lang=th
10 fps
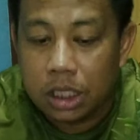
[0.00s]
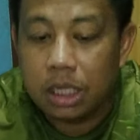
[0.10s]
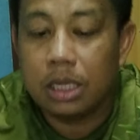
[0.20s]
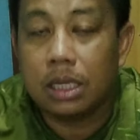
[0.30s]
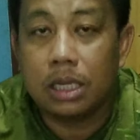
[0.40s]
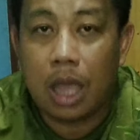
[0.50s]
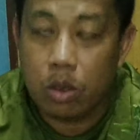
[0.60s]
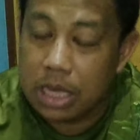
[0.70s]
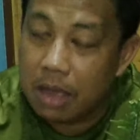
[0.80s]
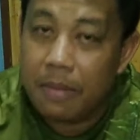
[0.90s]
ชื่อ
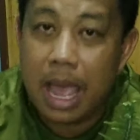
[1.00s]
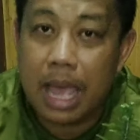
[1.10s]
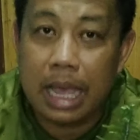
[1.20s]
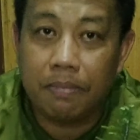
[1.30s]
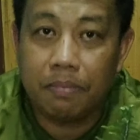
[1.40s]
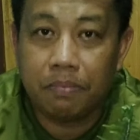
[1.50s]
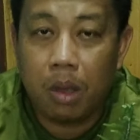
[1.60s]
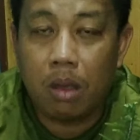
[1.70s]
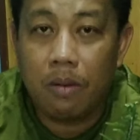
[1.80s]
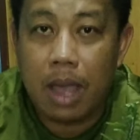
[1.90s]
เขาเยอะมากครับ
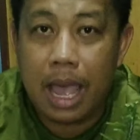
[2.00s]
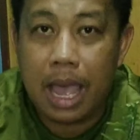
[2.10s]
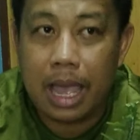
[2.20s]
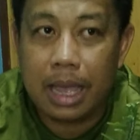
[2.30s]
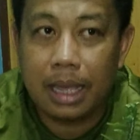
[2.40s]
เพราะว่า